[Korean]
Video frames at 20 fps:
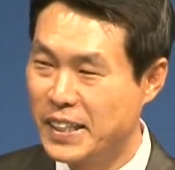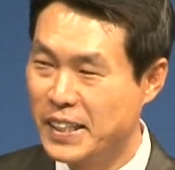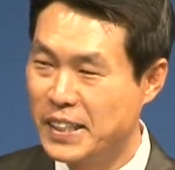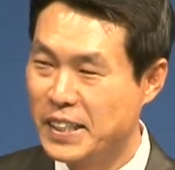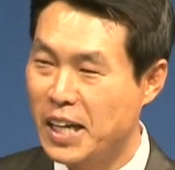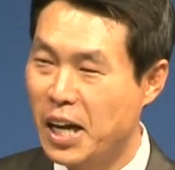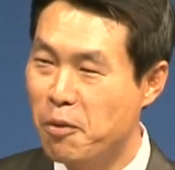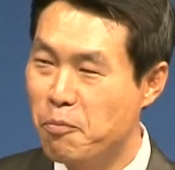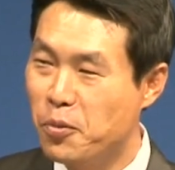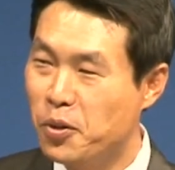
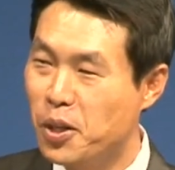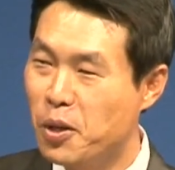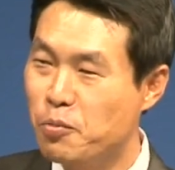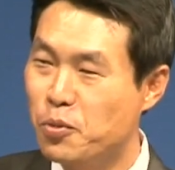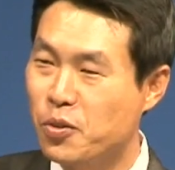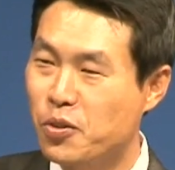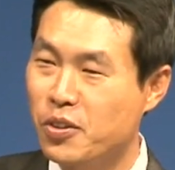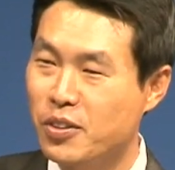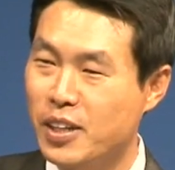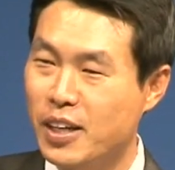그러니까 한 번에
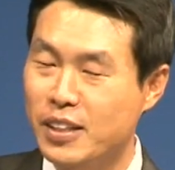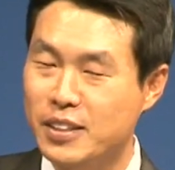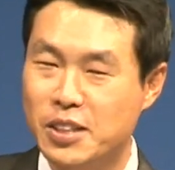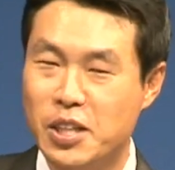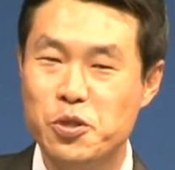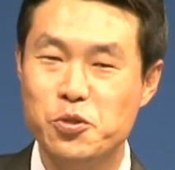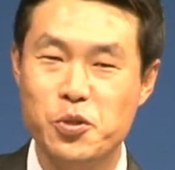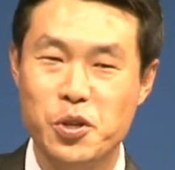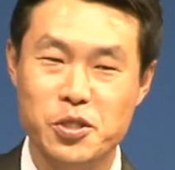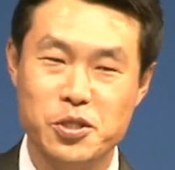붙거나
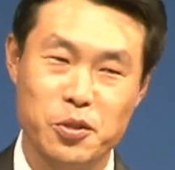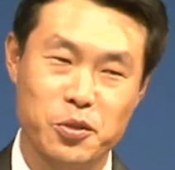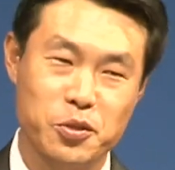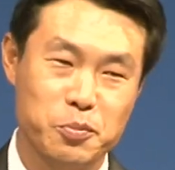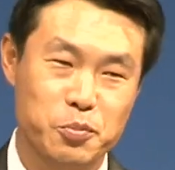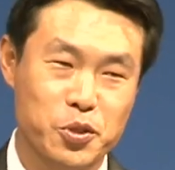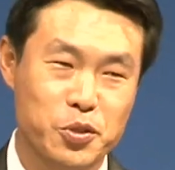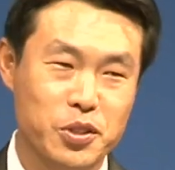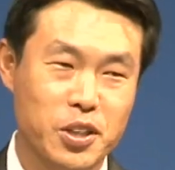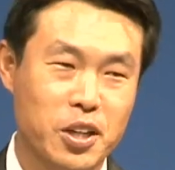재수에서
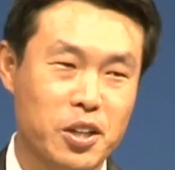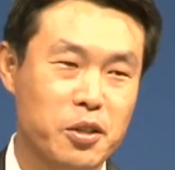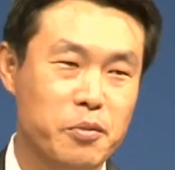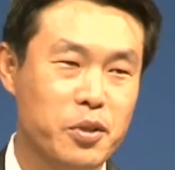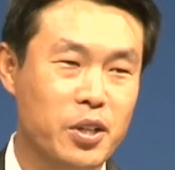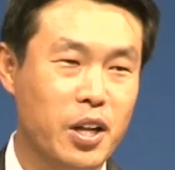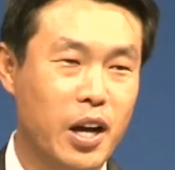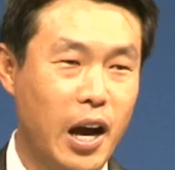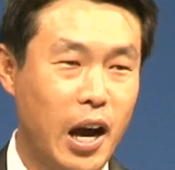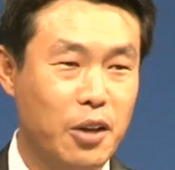붙거나
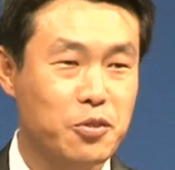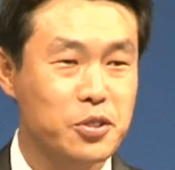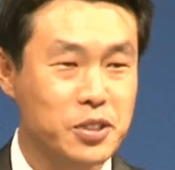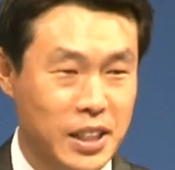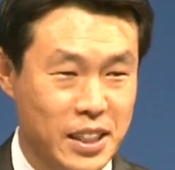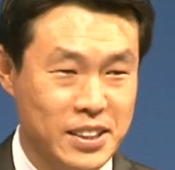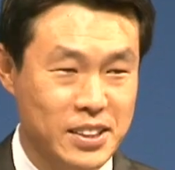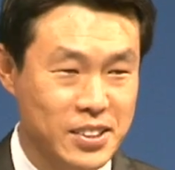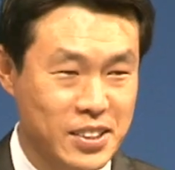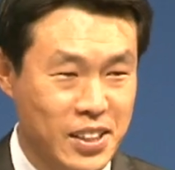그러면 아주
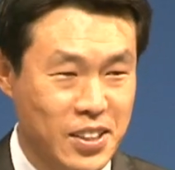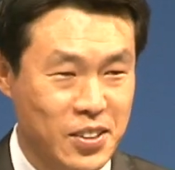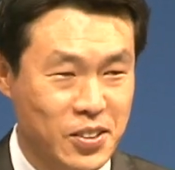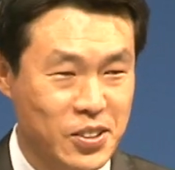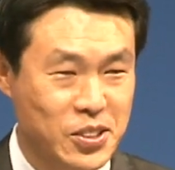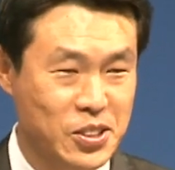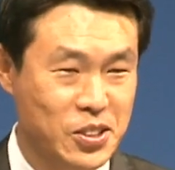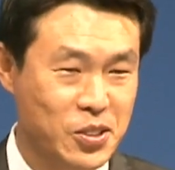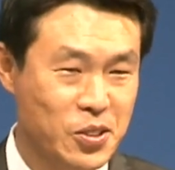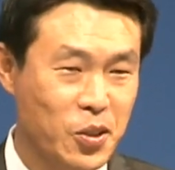잘 들어간
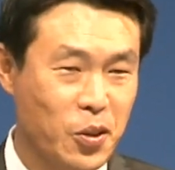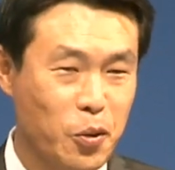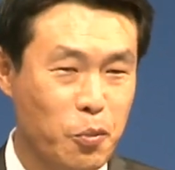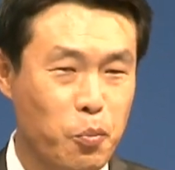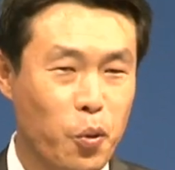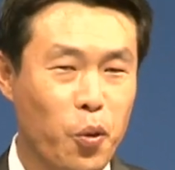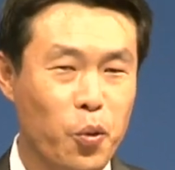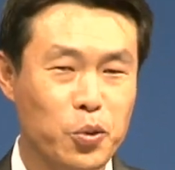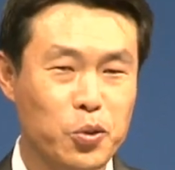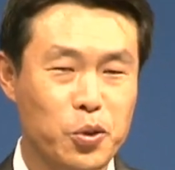것이고,
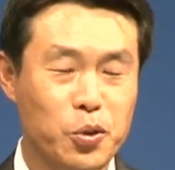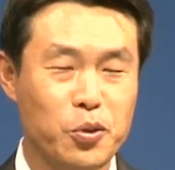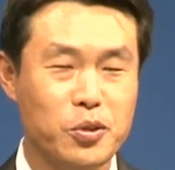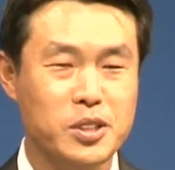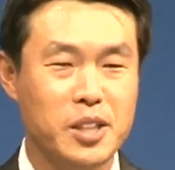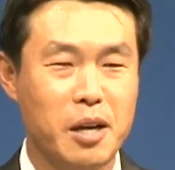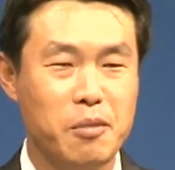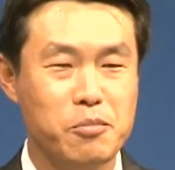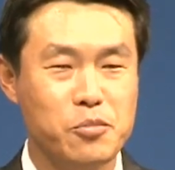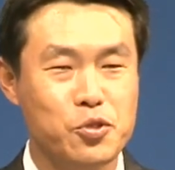보통
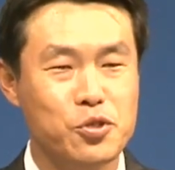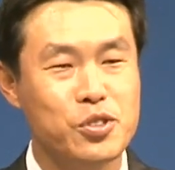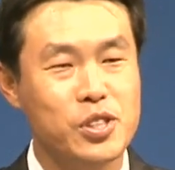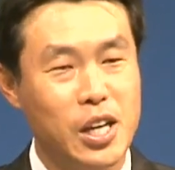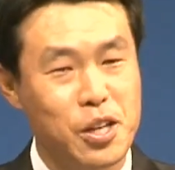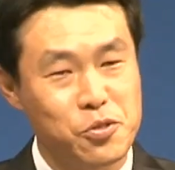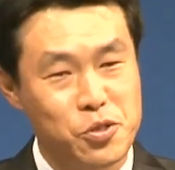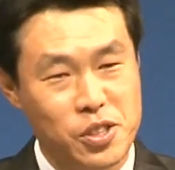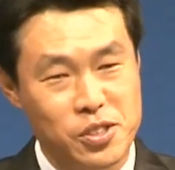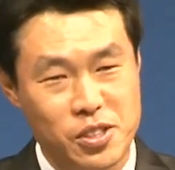삼 수,
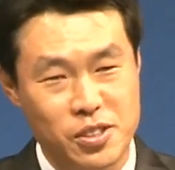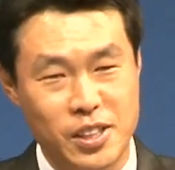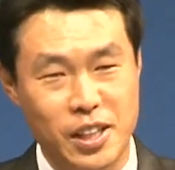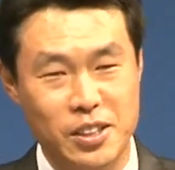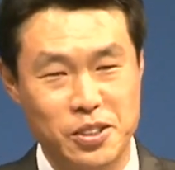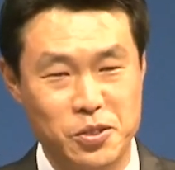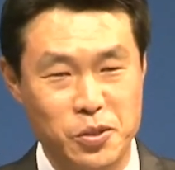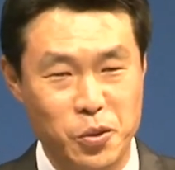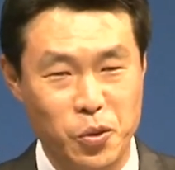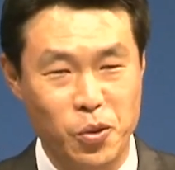사 수에서 다
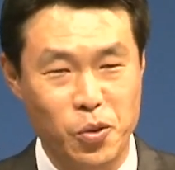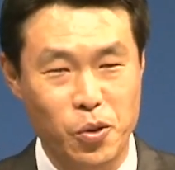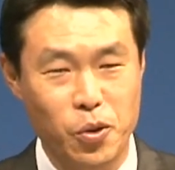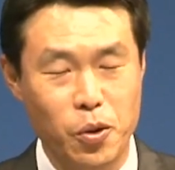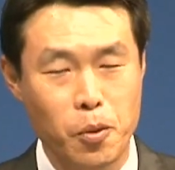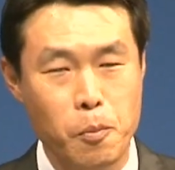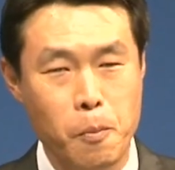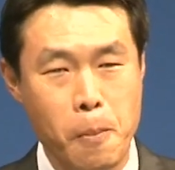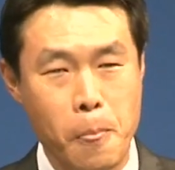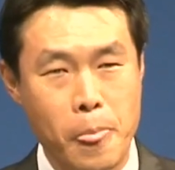
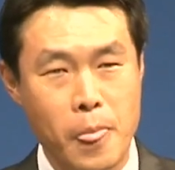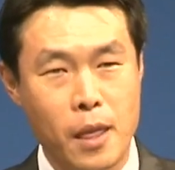들어오고